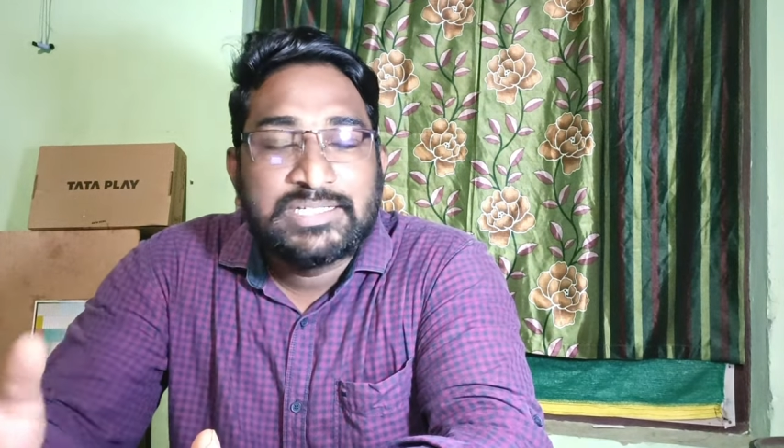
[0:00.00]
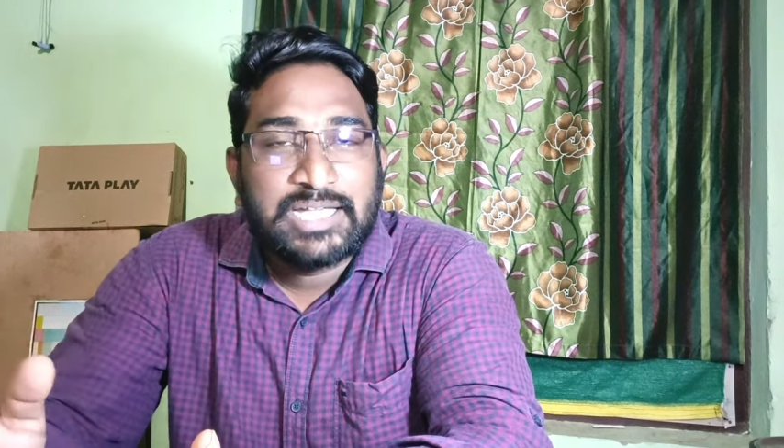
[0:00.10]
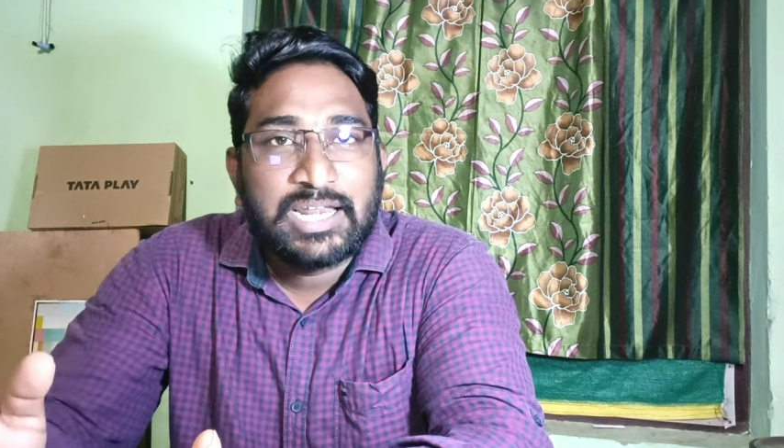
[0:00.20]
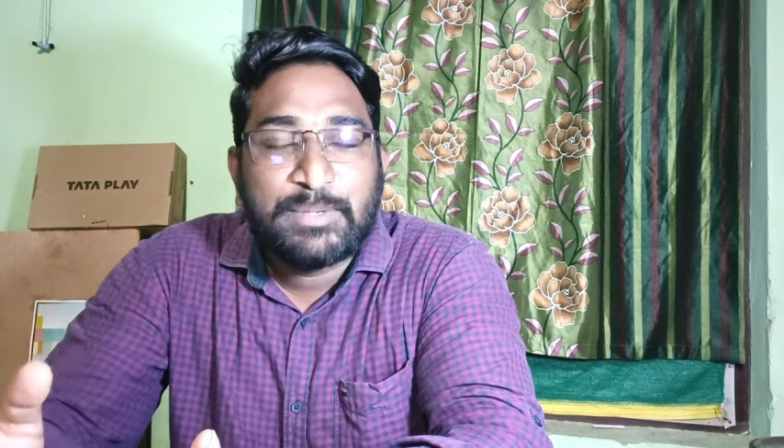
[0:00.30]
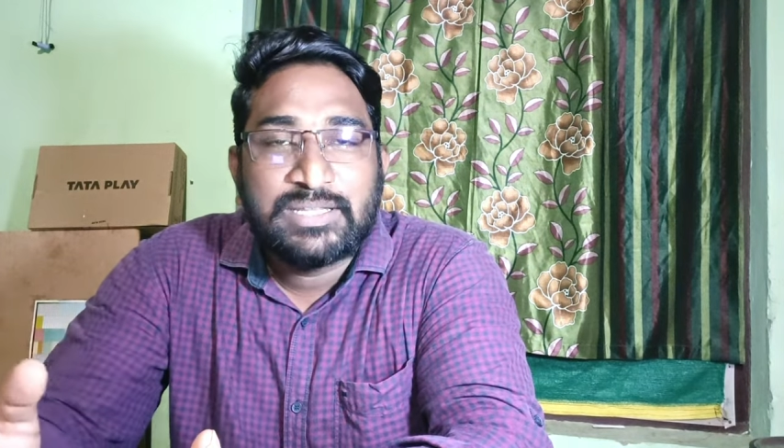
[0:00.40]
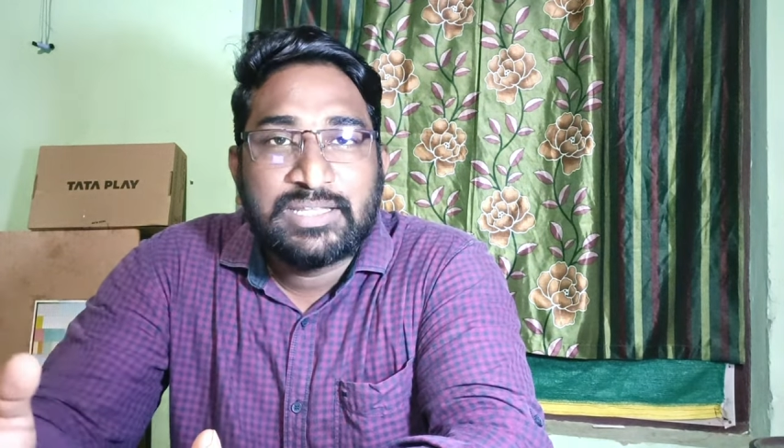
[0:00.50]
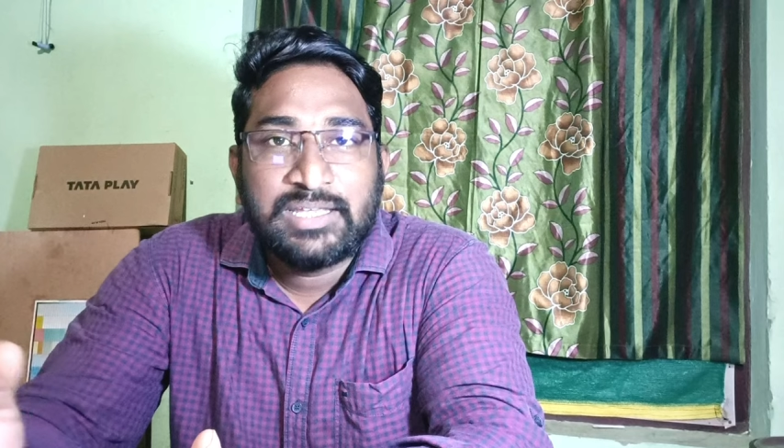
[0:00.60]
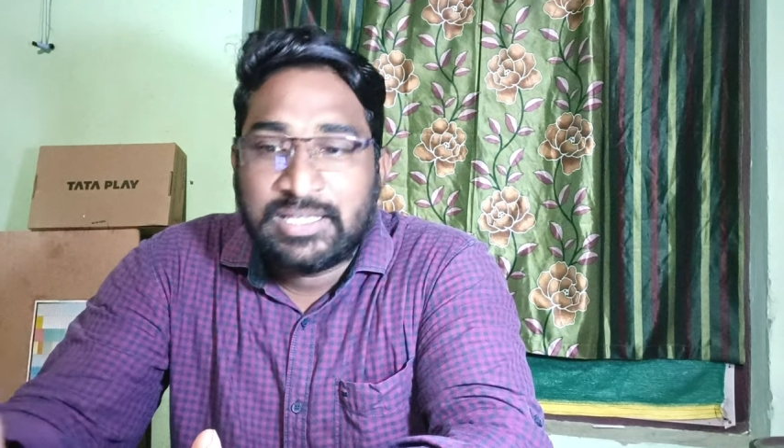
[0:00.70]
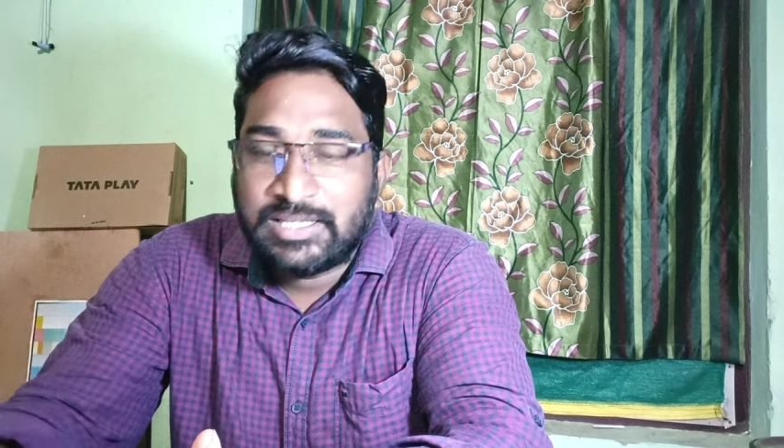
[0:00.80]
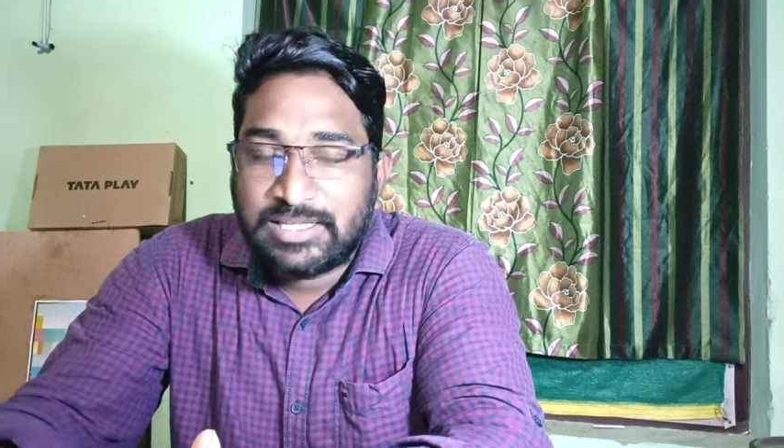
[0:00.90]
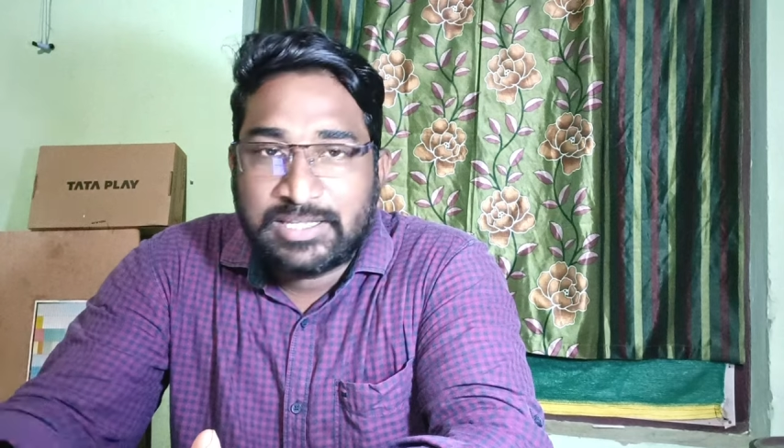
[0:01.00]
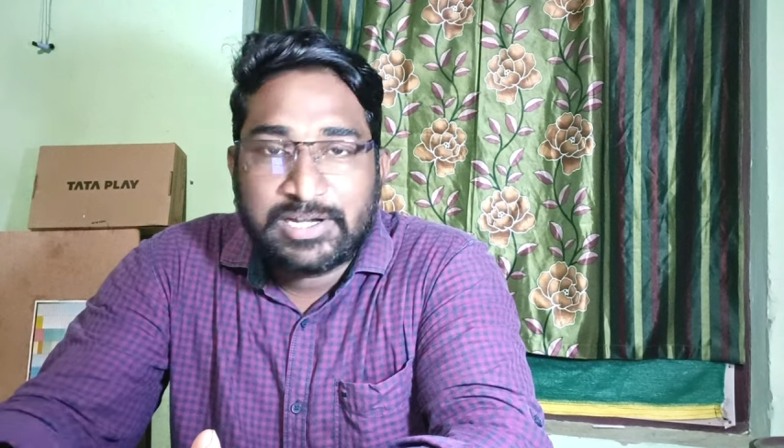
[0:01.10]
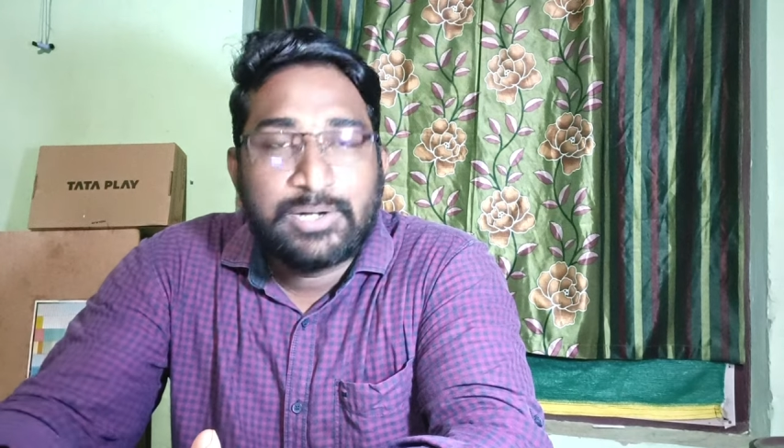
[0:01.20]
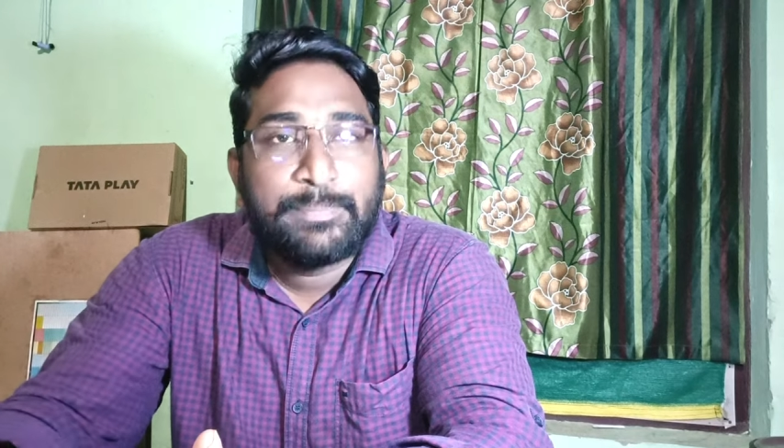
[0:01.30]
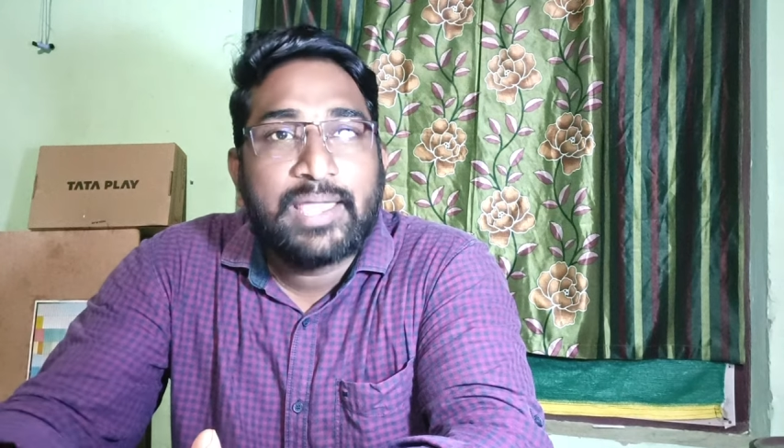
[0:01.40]
చాలామంది ఈ
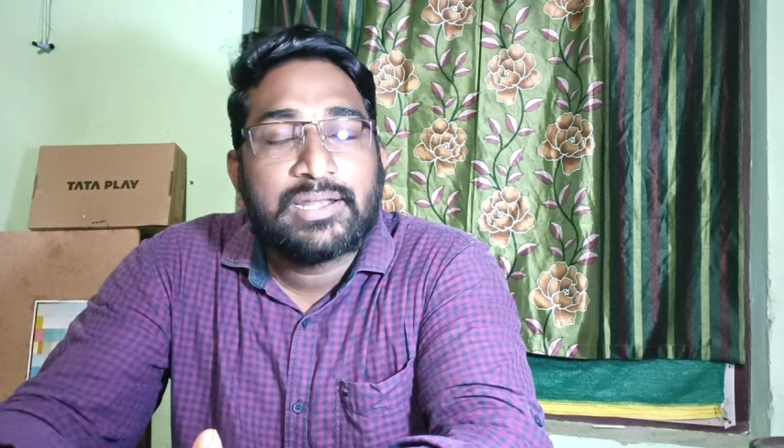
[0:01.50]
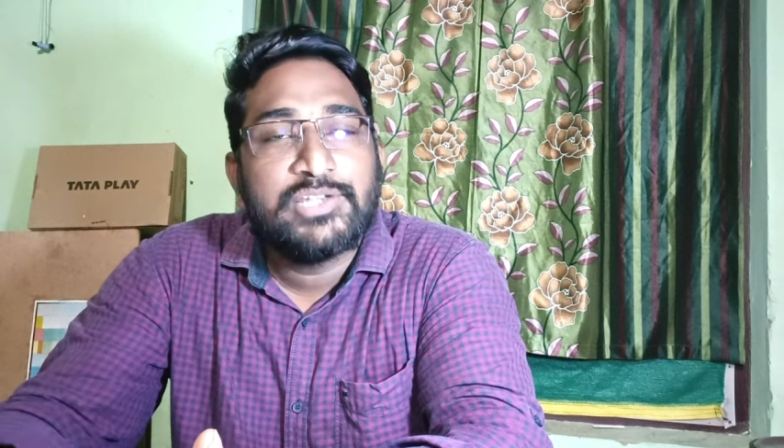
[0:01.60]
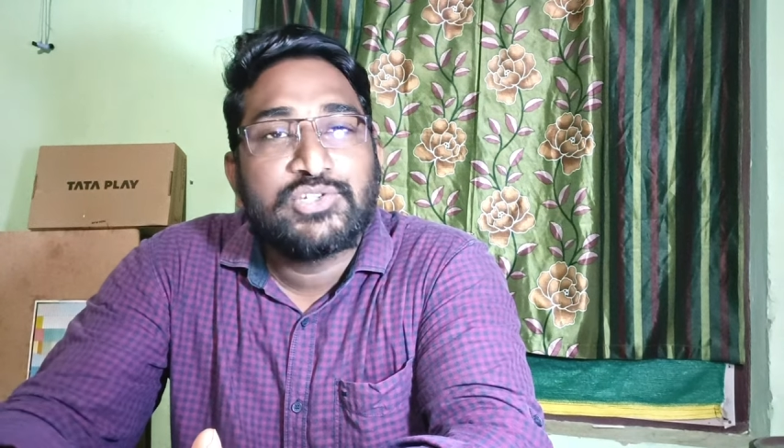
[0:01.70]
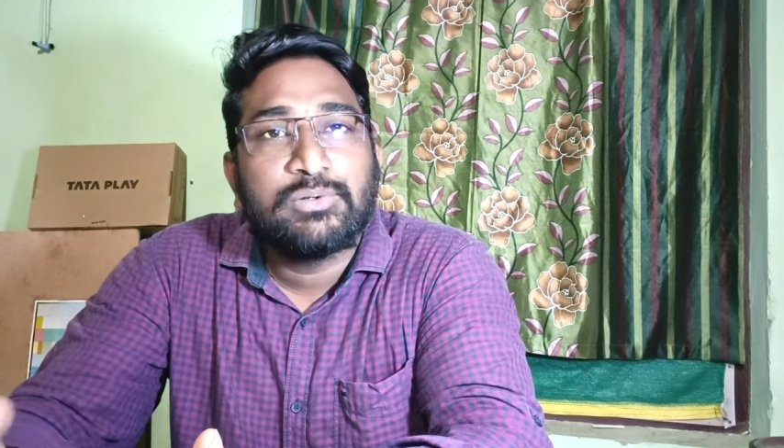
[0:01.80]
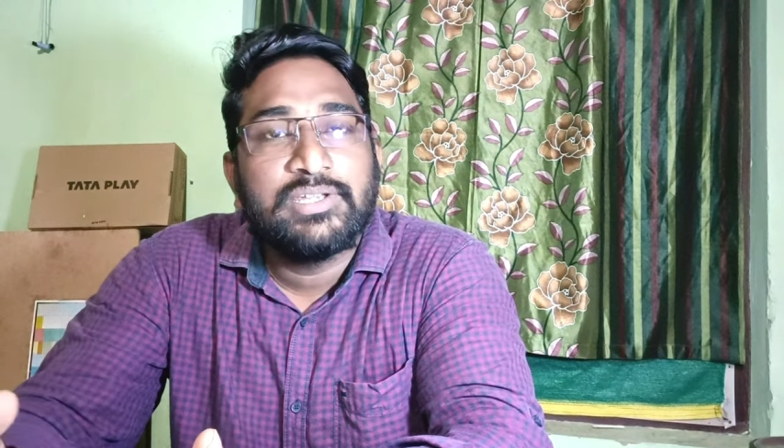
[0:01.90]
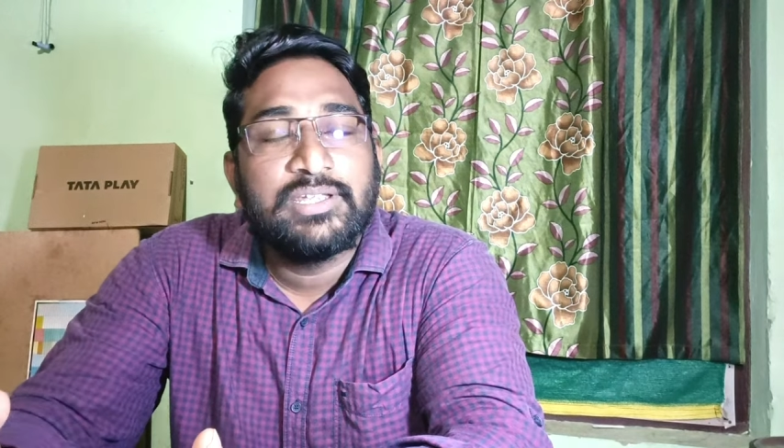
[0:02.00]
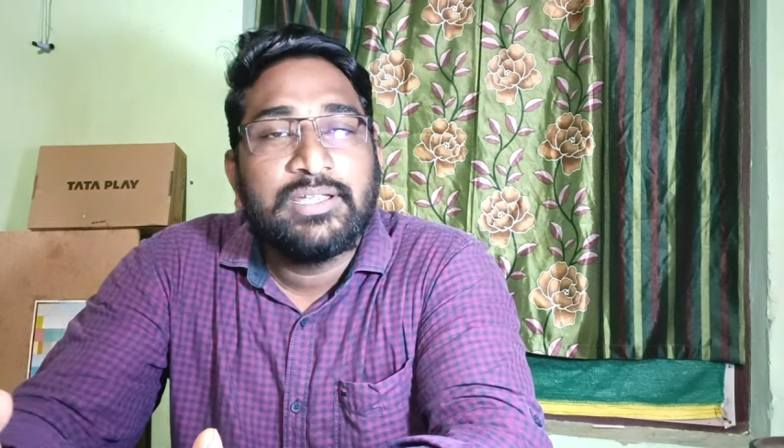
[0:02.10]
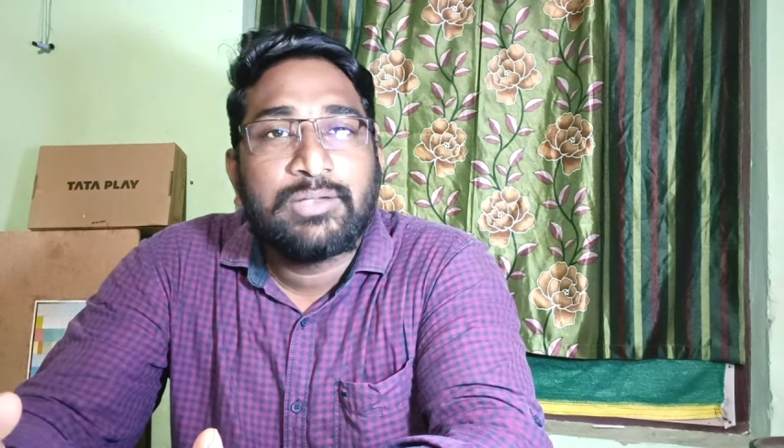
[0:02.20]
రెండు ప్యాక్లు ఎంచుకుని